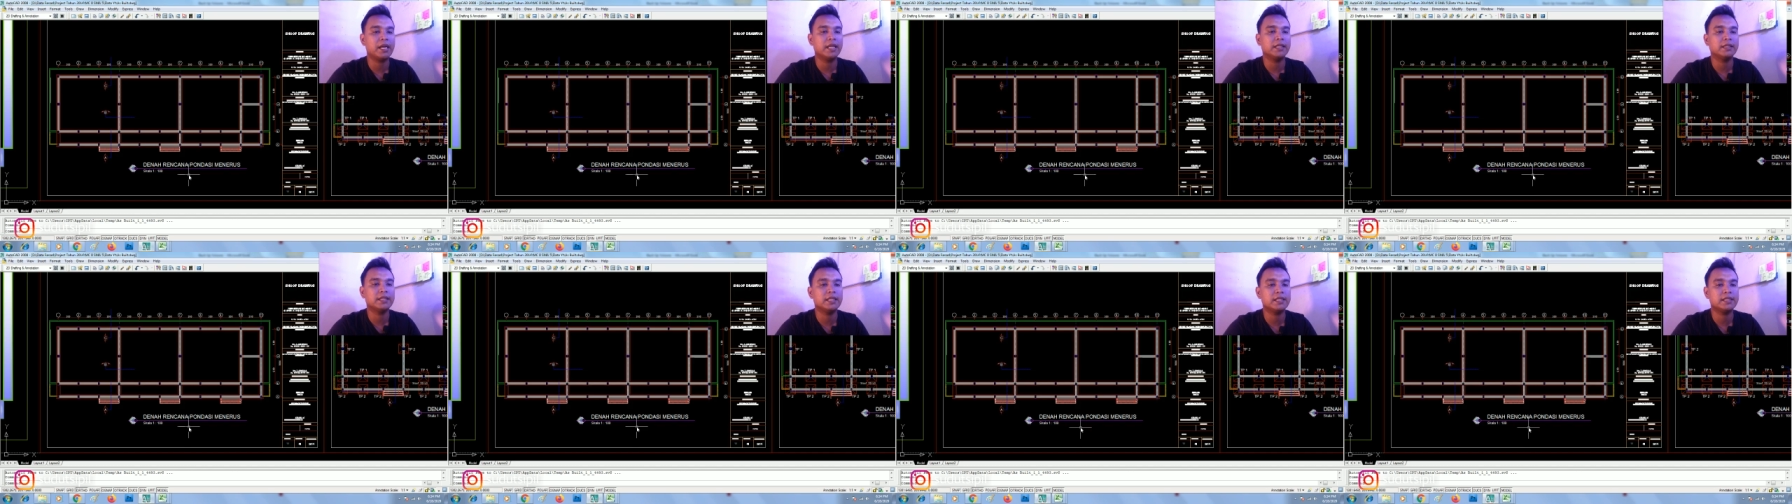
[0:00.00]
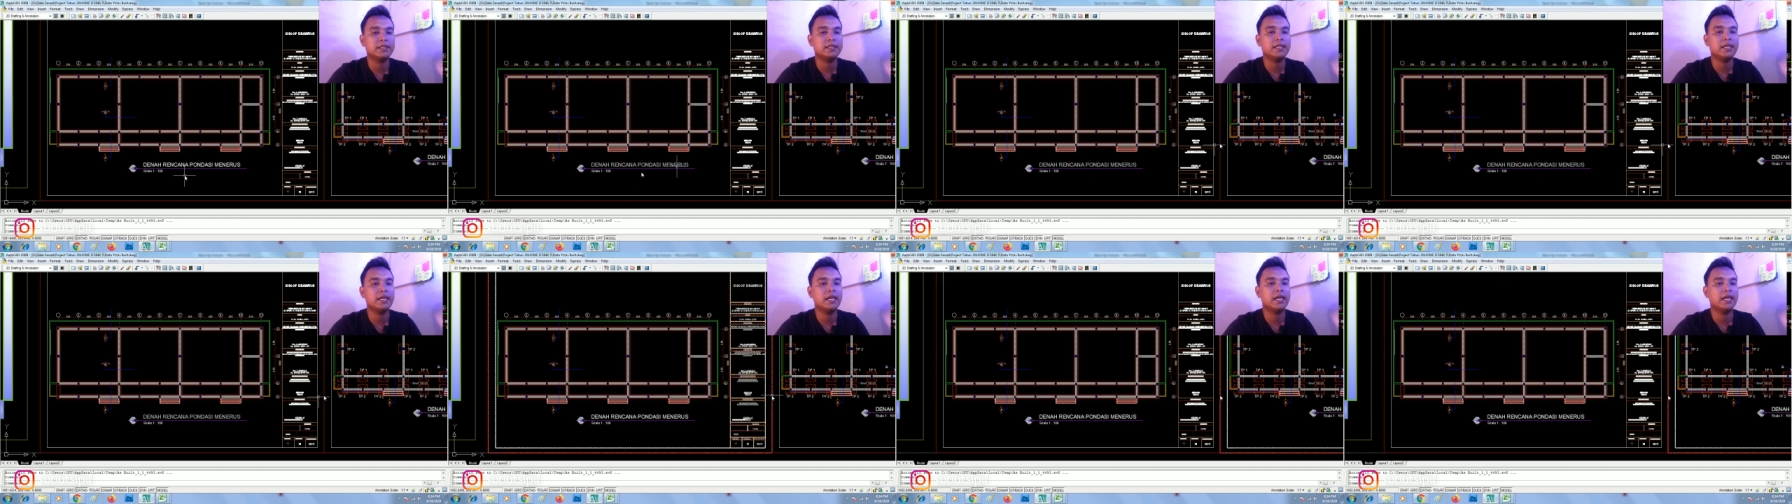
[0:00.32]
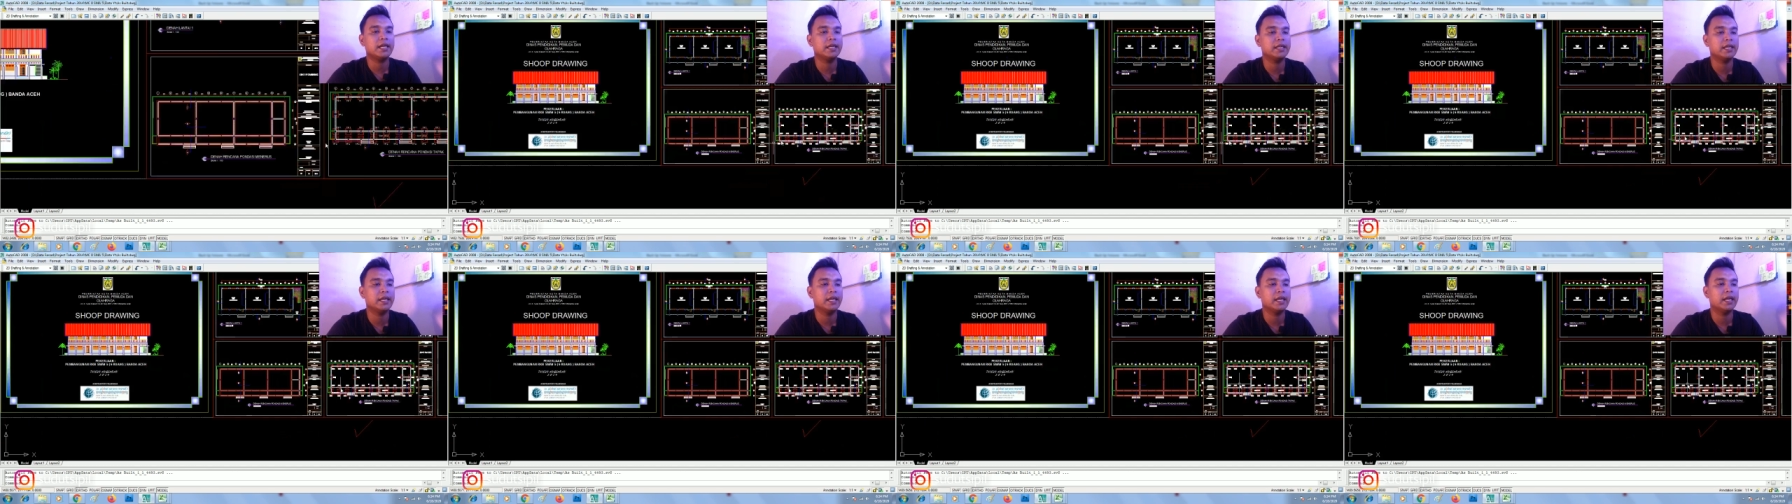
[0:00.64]
atasnya
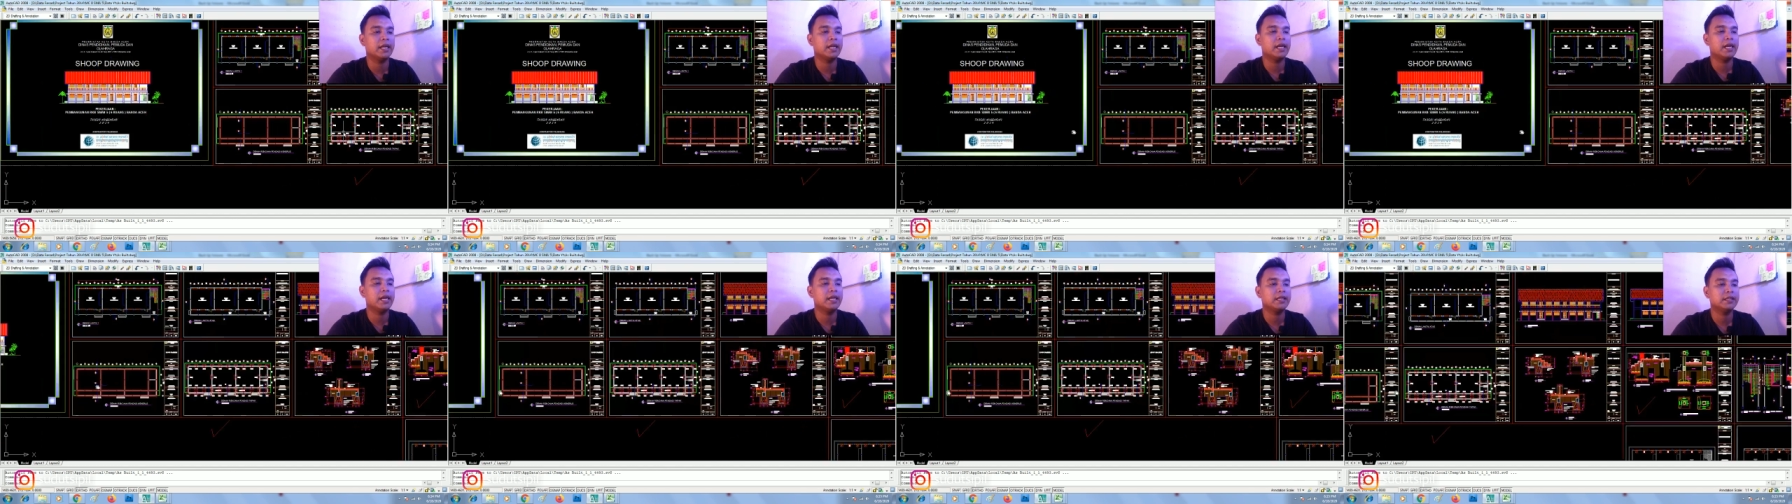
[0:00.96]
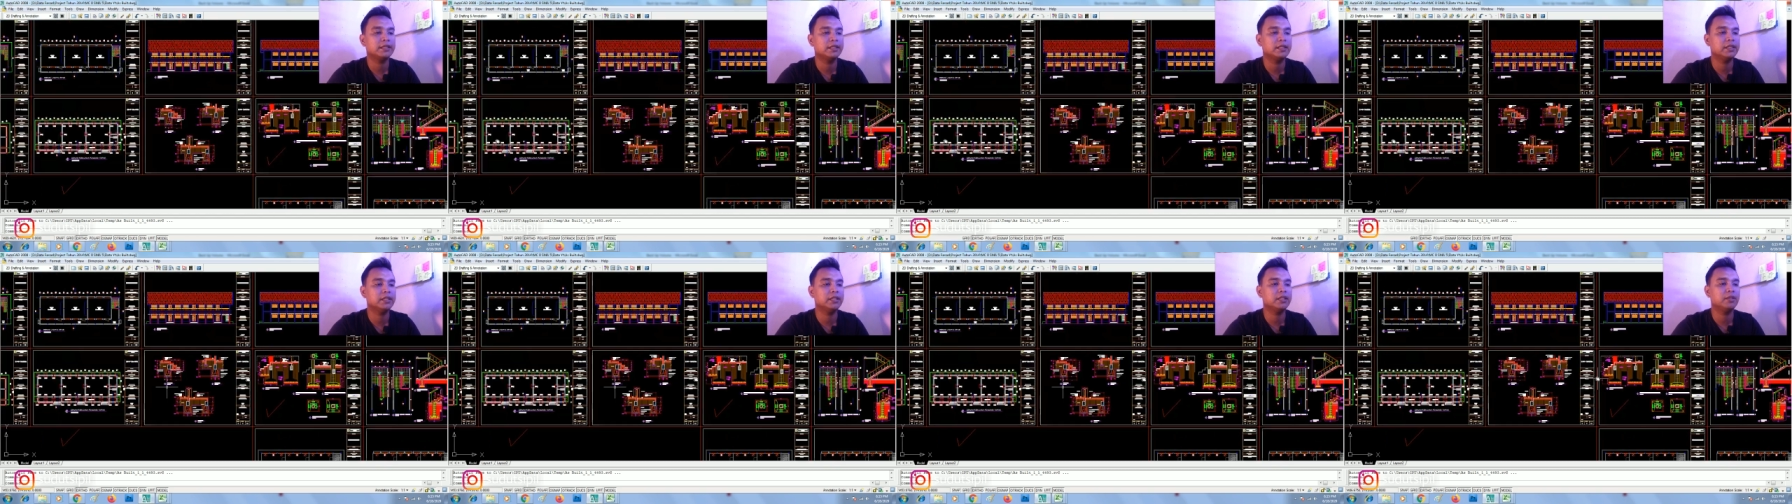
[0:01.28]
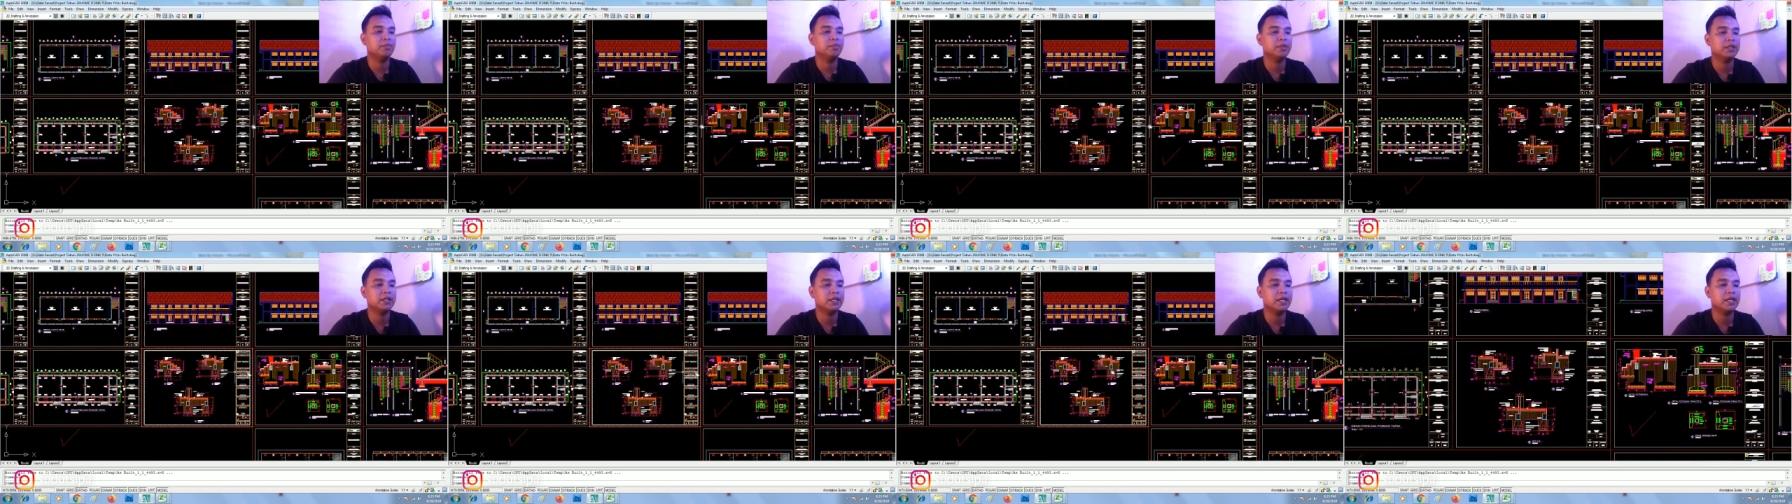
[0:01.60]
adalah di
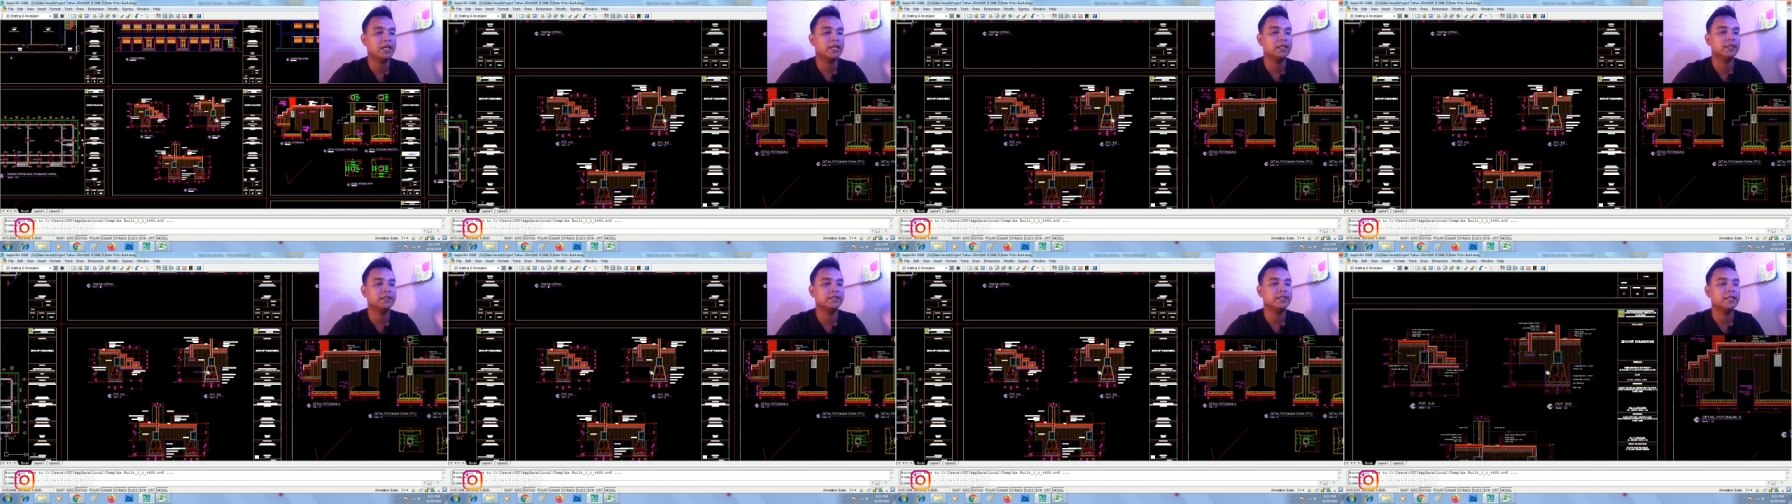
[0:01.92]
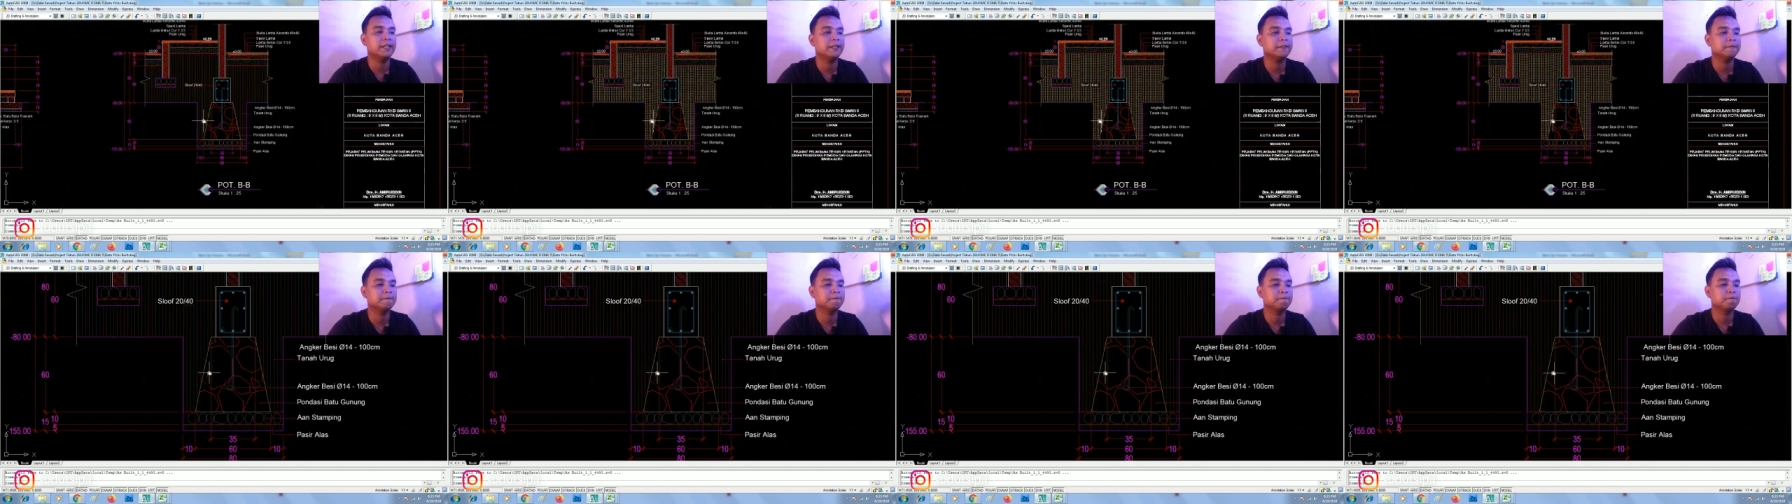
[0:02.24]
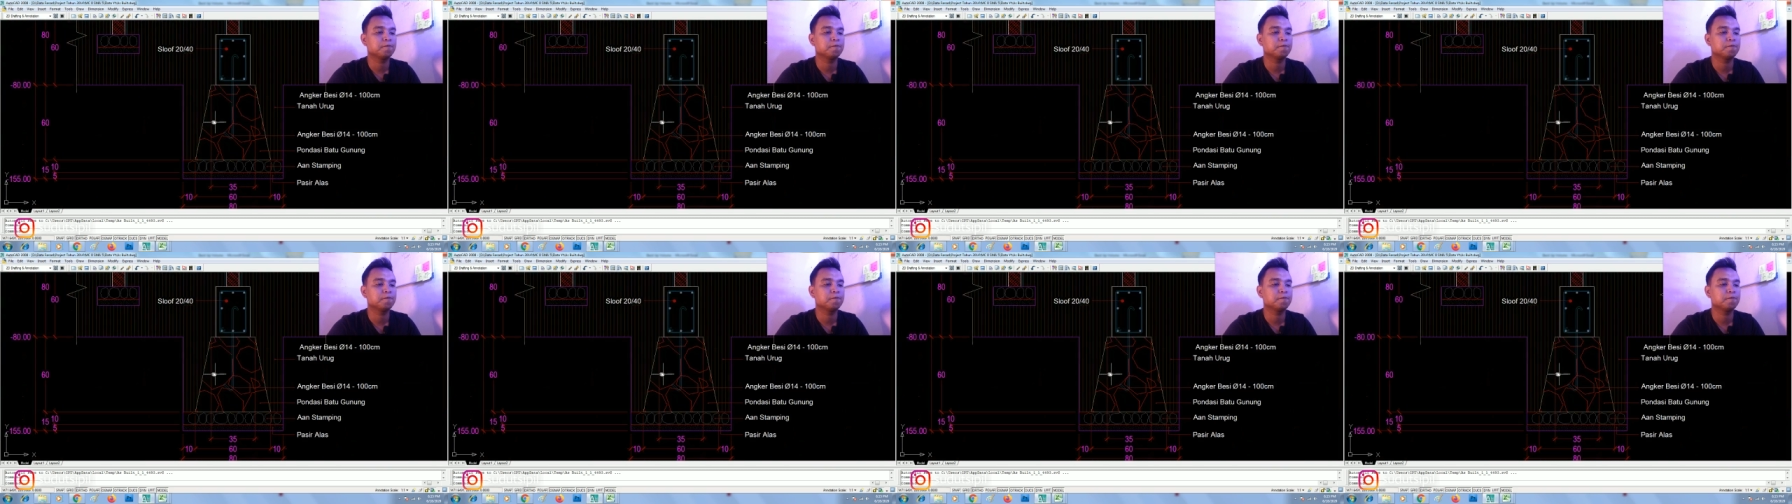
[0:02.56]
tipikalnya